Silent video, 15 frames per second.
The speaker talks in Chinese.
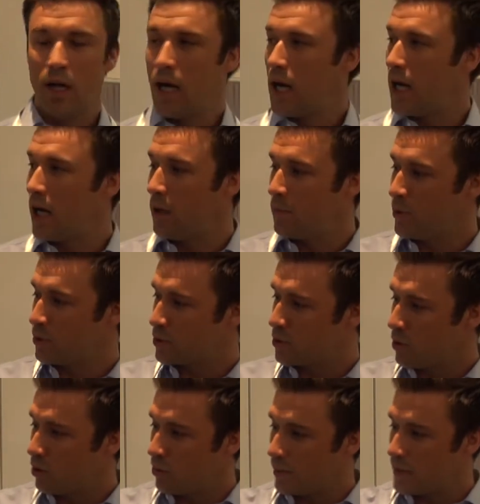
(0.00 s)
啊，比如
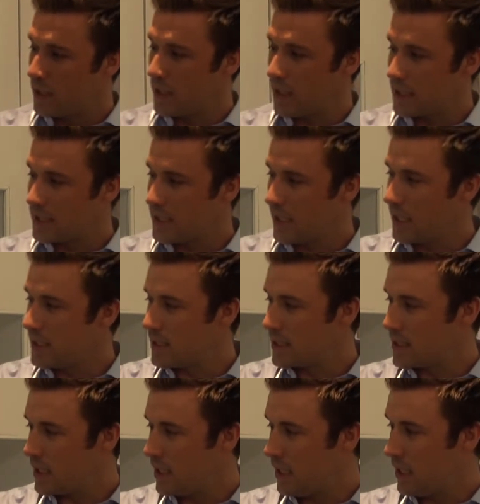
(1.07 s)
说我们的 Luxian
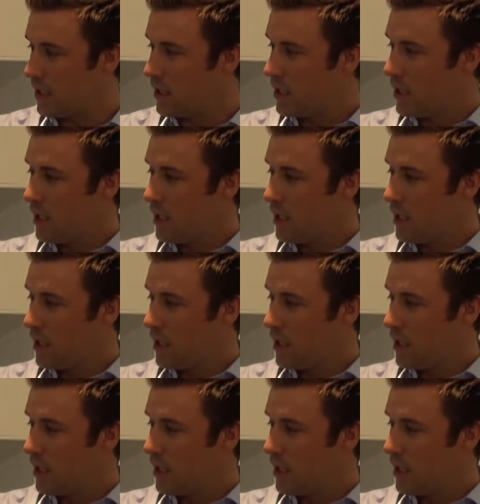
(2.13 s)
Z、